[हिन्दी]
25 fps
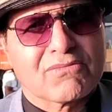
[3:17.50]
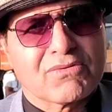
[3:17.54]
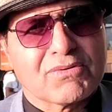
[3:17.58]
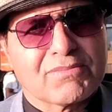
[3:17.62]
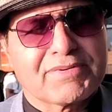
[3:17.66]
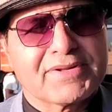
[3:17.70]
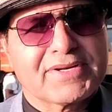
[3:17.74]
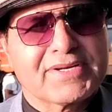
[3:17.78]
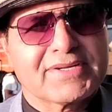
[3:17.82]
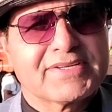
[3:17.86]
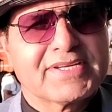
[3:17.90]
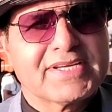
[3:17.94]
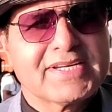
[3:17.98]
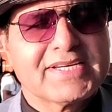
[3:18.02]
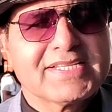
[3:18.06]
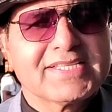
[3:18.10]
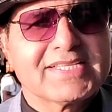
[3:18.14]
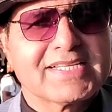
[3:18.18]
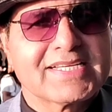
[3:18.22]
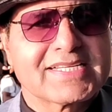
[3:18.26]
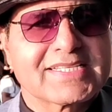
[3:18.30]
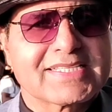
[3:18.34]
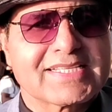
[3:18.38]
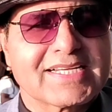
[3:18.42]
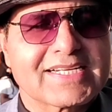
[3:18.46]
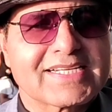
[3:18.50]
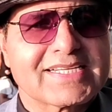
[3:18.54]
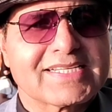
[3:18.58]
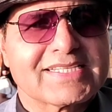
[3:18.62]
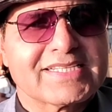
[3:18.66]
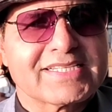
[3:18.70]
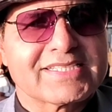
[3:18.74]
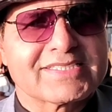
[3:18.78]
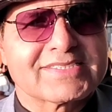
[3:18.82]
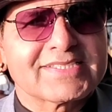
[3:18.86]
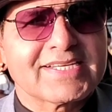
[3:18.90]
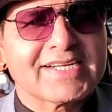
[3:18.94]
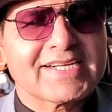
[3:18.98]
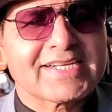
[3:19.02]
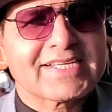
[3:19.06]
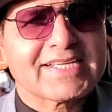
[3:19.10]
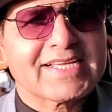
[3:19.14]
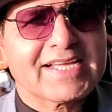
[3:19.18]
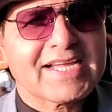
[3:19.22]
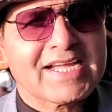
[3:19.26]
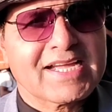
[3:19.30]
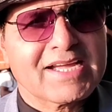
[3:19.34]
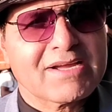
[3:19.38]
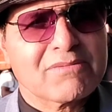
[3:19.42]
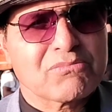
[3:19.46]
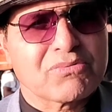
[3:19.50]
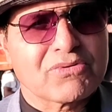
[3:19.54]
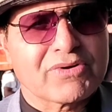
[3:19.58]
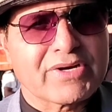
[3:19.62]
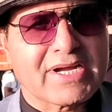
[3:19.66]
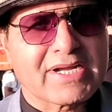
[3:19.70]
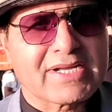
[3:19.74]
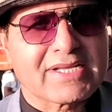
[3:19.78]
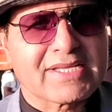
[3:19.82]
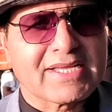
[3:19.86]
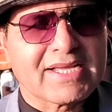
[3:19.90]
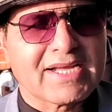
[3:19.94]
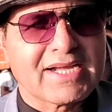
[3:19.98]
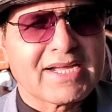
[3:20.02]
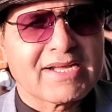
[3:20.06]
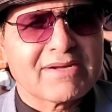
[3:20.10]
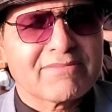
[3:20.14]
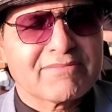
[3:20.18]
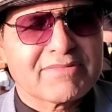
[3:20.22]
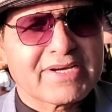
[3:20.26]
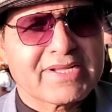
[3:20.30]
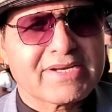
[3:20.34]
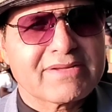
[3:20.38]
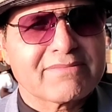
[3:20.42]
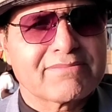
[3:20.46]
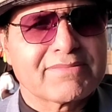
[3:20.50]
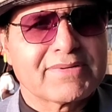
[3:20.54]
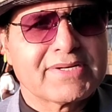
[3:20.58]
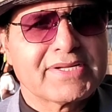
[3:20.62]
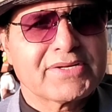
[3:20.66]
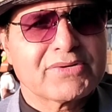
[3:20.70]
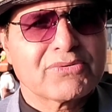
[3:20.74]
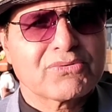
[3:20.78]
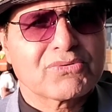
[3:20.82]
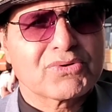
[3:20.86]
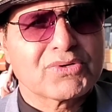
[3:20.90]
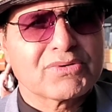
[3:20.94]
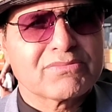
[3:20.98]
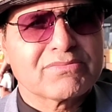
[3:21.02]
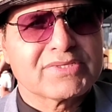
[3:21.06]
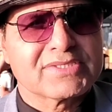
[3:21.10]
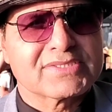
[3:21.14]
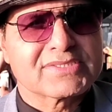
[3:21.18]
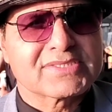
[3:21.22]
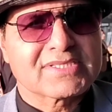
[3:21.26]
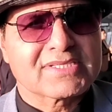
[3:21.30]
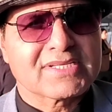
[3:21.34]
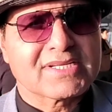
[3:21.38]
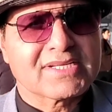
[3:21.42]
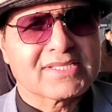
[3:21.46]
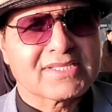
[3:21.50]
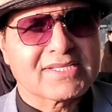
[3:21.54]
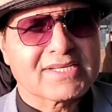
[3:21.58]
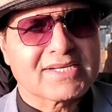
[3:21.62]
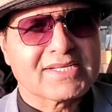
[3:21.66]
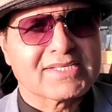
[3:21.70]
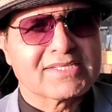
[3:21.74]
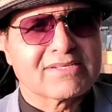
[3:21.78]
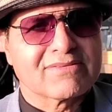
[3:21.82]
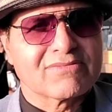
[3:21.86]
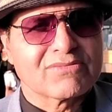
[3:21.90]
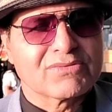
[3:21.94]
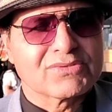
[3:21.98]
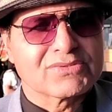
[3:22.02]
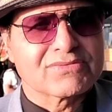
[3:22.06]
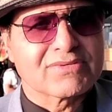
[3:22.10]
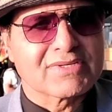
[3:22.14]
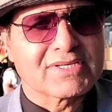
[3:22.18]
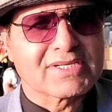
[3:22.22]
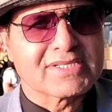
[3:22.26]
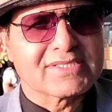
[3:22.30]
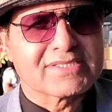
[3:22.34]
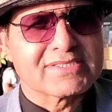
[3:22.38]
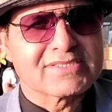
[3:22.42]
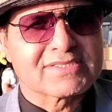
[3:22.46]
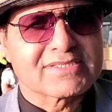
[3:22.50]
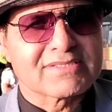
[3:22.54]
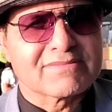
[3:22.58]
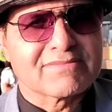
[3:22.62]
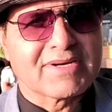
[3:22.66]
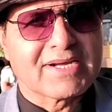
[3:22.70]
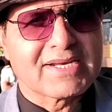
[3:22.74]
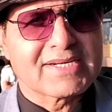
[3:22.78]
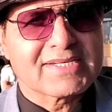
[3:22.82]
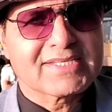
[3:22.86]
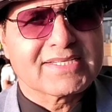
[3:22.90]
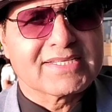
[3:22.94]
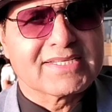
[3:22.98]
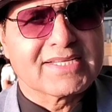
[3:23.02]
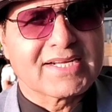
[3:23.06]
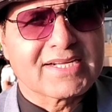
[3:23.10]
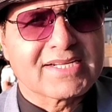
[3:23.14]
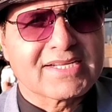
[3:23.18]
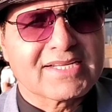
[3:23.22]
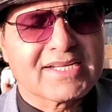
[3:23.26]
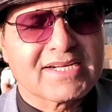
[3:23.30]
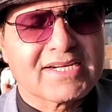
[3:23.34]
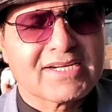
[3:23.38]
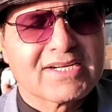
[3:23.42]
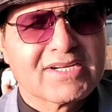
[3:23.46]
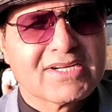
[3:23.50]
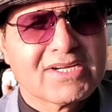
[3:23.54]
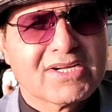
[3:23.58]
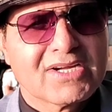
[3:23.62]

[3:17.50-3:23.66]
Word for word: वो फिर ये नहीं देखता कि ये अच्छा क्या है बुरा क्या है हमारे प्लेयरों को भी इस तरह उस वक्त इस्तेमाल किया गया